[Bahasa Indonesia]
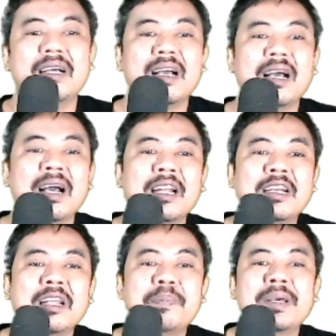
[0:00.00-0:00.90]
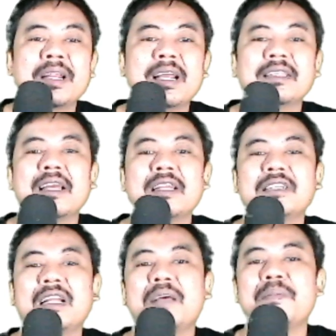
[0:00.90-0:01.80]
hadap gerak tari
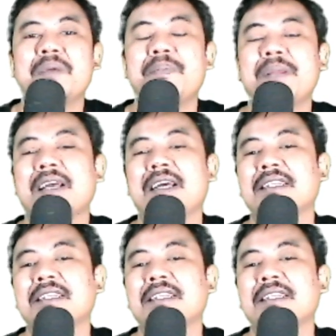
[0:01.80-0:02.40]
selama peragaan